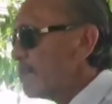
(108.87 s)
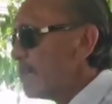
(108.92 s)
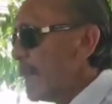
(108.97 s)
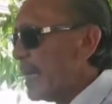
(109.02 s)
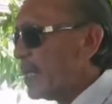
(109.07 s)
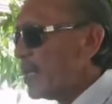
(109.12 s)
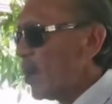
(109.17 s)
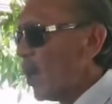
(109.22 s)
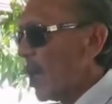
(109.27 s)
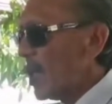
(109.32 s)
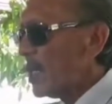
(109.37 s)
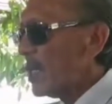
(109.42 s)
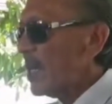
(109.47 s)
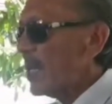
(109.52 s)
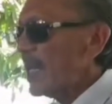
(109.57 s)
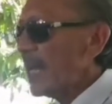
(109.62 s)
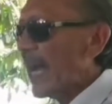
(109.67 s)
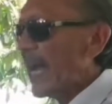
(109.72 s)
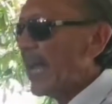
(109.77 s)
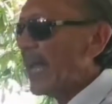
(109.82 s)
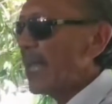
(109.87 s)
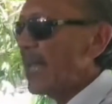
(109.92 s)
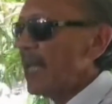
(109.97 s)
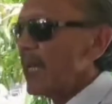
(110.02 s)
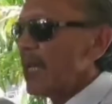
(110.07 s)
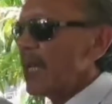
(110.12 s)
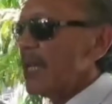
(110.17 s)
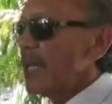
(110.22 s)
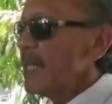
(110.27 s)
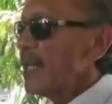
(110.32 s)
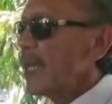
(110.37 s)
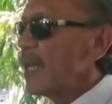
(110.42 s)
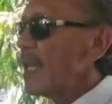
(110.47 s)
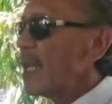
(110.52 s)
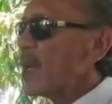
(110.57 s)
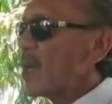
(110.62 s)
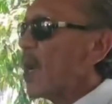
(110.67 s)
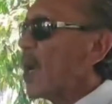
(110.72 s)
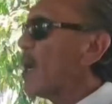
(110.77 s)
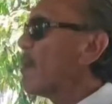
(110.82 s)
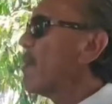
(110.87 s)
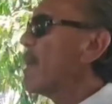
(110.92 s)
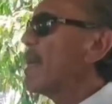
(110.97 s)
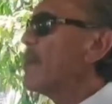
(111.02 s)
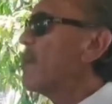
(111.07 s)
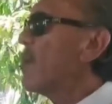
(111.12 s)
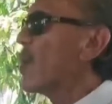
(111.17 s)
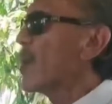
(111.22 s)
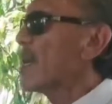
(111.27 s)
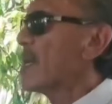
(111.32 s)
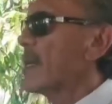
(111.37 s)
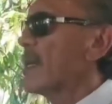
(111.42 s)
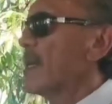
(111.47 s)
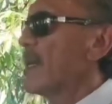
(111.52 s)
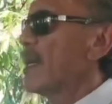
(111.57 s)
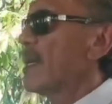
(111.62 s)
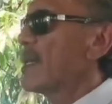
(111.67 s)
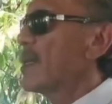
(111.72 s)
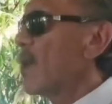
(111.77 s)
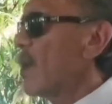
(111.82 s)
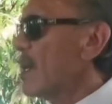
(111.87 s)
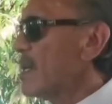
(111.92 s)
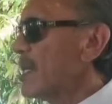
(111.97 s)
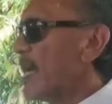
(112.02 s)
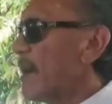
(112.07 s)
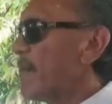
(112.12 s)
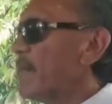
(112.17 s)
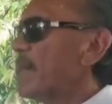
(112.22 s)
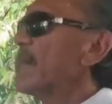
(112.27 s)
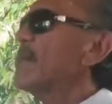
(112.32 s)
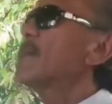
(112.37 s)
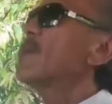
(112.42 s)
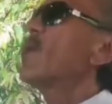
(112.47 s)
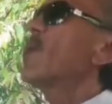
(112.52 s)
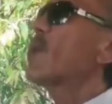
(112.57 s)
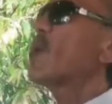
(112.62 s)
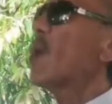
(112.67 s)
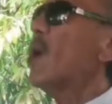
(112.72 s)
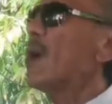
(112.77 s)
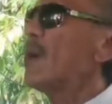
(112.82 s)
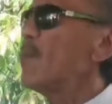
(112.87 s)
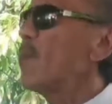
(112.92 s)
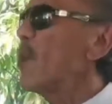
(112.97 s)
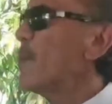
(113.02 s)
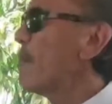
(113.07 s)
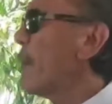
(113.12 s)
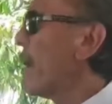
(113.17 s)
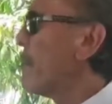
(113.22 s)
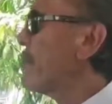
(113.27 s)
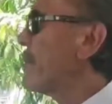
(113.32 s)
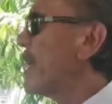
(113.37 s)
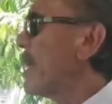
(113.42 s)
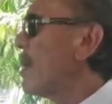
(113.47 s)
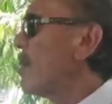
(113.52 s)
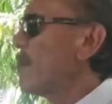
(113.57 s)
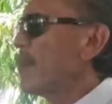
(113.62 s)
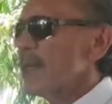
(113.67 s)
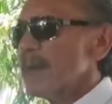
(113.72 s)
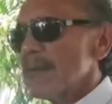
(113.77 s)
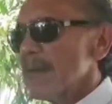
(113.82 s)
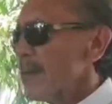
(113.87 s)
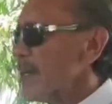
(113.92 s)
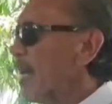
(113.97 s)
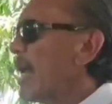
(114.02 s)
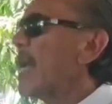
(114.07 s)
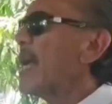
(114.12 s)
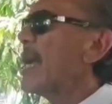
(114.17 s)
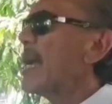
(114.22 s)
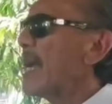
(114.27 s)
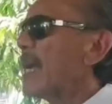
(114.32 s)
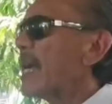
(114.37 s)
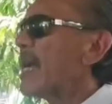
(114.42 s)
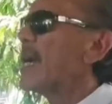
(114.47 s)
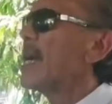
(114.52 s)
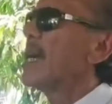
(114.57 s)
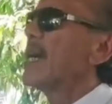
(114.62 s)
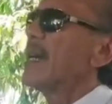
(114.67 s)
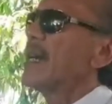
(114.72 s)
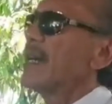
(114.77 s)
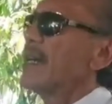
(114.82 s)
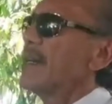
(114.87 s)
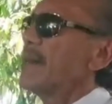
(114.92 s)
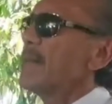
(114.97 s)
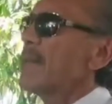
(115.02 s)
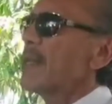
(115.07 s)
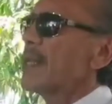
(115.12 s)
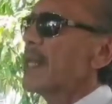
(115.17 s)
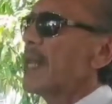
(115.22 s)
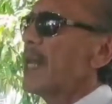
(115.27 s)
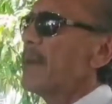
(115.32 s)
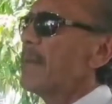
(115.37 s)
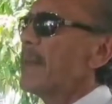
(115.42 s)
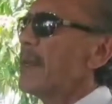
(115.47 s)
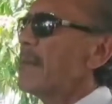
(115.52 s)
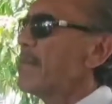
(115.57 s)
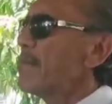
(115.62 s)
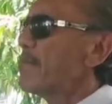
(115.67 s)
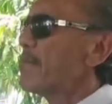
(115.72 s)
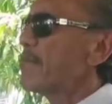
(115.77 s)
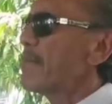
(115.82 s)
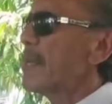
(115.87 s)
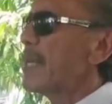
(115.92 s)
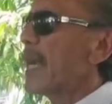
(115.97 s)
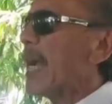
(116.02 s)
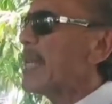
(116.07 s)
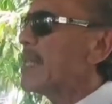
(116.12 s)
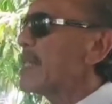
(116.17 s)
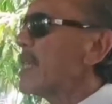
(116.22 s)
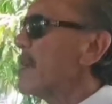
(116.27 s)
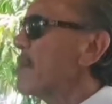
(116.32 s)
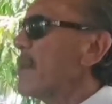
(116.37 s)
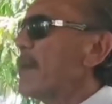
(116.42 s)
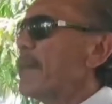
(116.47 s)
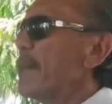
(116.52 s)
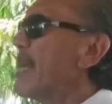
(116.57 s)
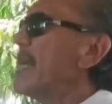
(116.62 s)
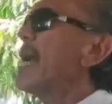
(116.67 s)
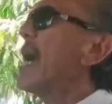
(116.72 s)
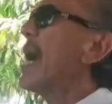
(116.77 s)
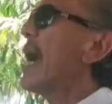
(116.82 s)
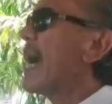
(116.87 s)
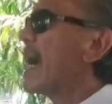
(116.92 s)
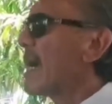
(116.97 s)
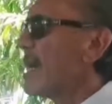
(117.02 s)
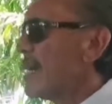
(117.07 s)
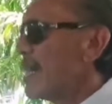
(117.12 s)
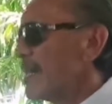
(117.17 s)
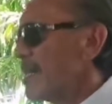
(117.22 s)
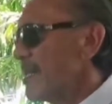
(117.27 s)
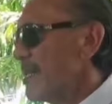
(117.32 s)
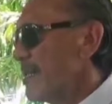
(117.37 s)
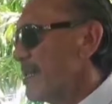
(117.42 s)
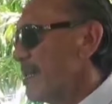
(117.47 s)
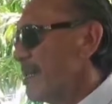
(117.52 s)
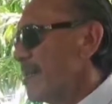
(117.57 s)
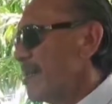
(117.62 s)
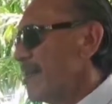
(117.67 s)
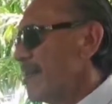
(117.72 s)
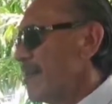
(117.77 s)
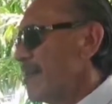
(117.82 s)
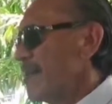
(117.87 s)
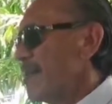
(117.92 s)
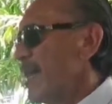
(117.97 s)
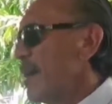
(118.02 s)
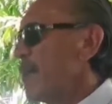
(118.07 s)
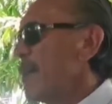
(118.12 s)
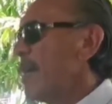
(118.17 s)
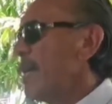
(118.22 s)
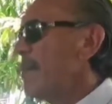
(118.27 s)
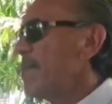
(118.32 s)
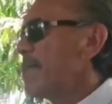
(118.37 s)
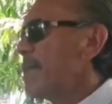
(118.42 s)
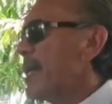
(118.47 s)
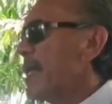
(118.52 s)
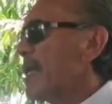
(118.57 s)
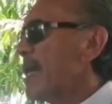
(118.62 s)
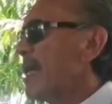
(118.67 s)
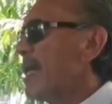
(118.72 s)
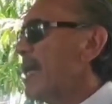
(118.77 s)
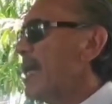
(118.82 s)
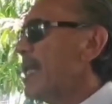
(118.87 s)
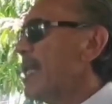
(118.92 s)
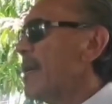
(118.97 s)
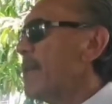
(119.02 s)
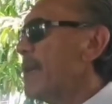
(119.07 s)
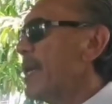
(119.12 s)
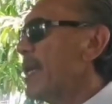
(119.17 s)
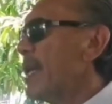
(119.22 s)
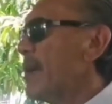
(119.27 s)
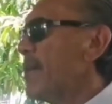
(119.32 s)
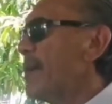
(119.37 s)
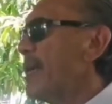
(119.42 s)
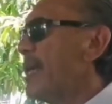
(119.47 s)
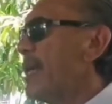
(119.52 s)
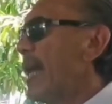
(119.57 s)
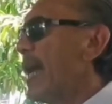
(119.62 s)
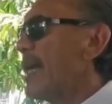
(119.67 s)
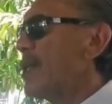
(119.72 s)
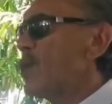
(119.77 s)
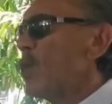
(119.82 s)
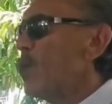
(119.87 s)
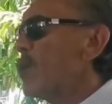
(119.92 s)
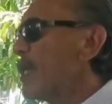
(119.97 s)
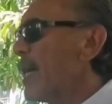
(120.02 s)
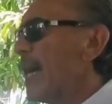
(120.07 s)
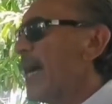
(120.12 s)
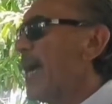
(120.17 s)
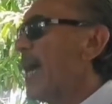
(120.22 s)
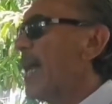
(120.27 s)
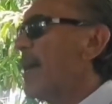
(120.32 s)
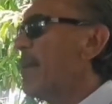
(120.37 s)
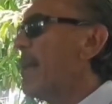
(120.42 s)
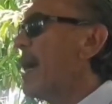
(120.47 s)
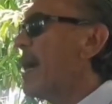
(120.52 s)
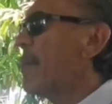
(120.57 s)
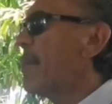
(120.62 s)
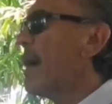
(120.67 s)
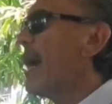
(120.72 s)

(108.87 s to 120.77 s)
ไปจอดที่ไหนเดี๋ยวนี้กล้องมีหมด โทรศัพท์ดูดข้อมูลแป๊บเดียวมันก็จริงฮะเพราะฉะนั้นมันเป็นการสืบที่ไม่ยากแล้วไม่เป็นคดีที่ไม่ได้มีแรงจูงใจอะไรมาก